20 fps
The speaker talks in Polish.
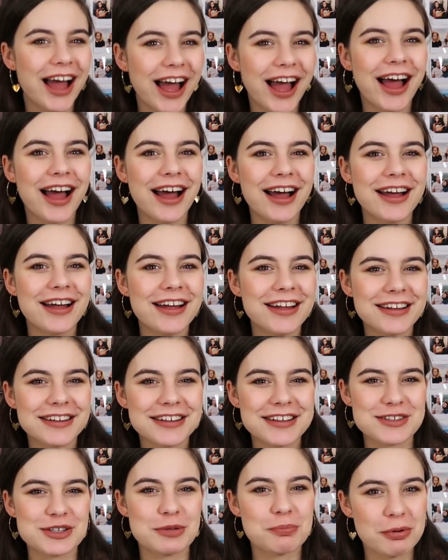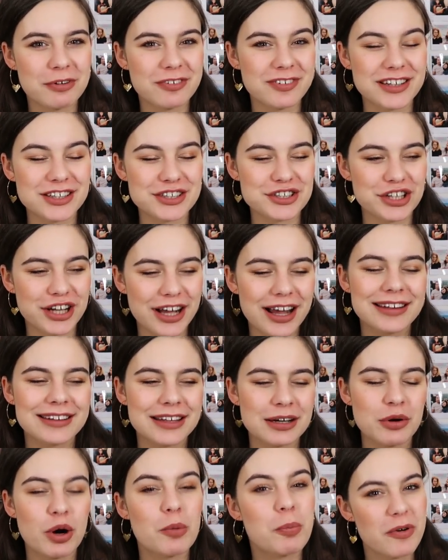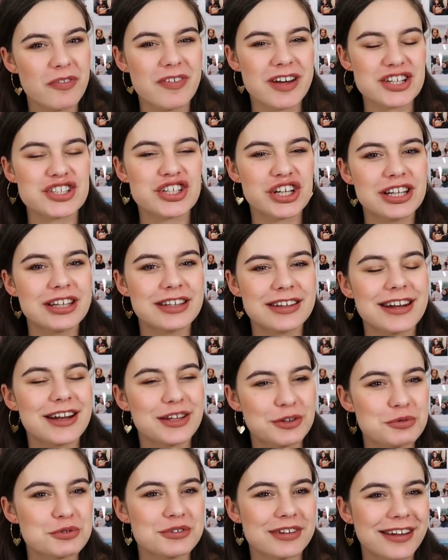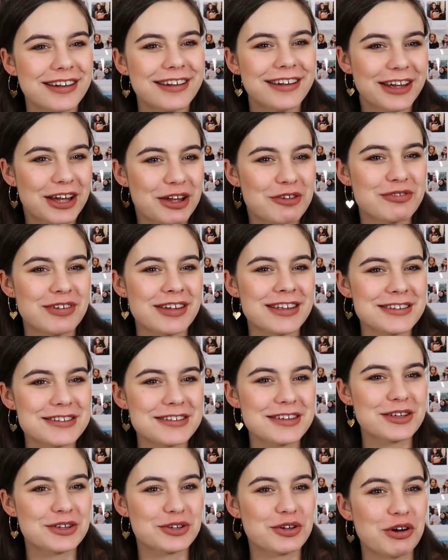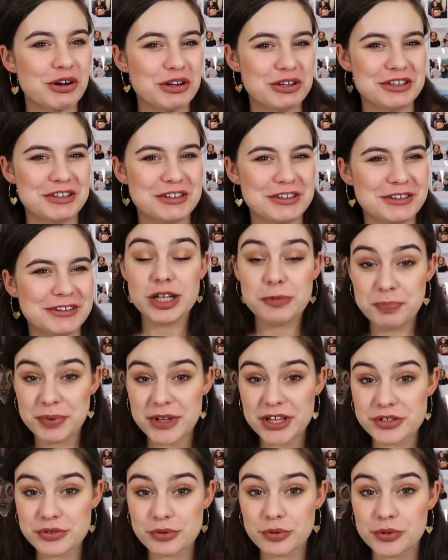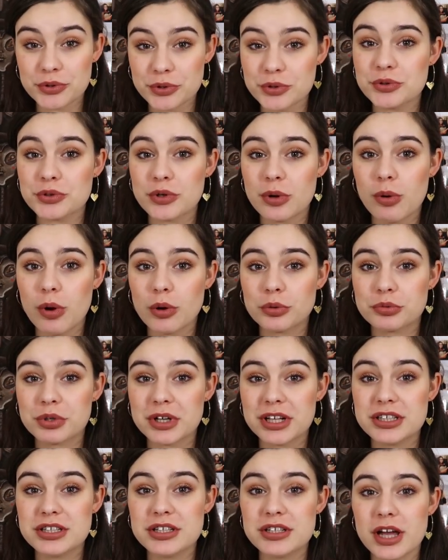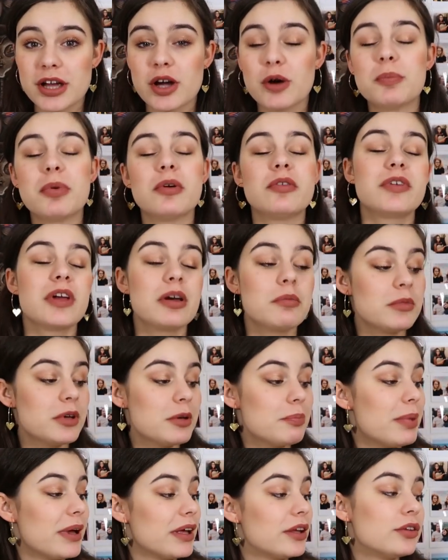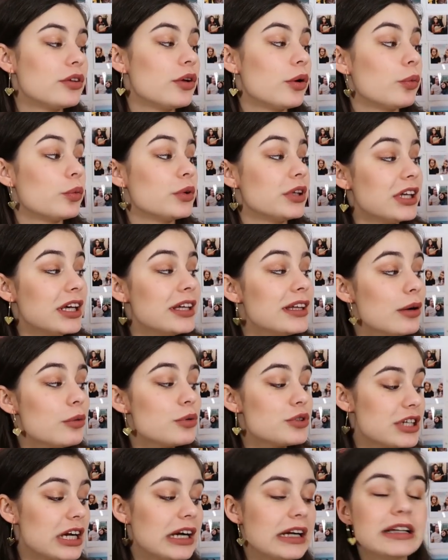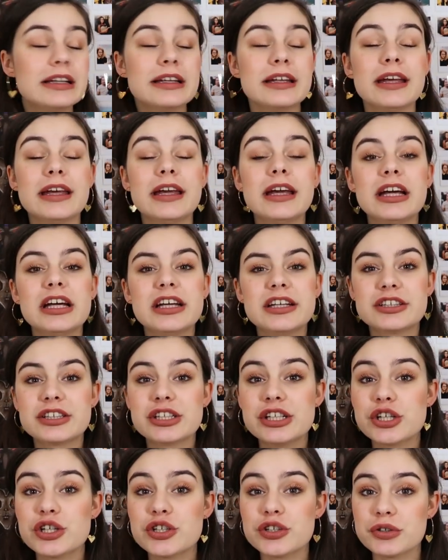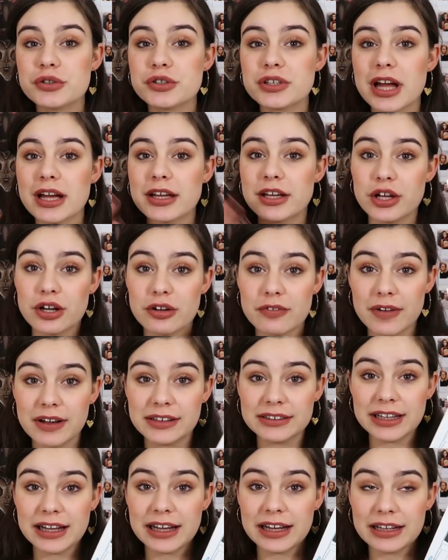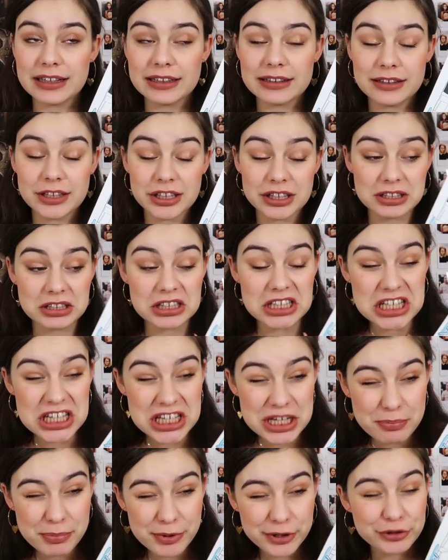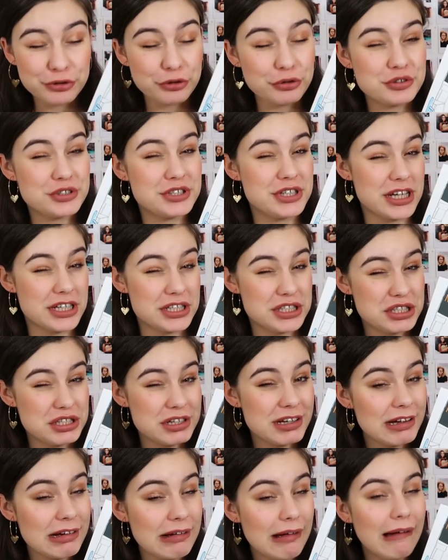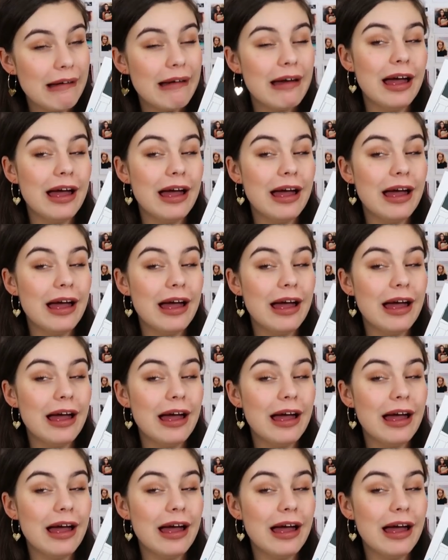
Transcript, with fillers: a jest to poważny kanał o poważnej literaturze, więc skończ. I pierwszą książką, o której dzisiaj opowiemy będą Nienauczalni, czyli książka kierowana niby do dzieci,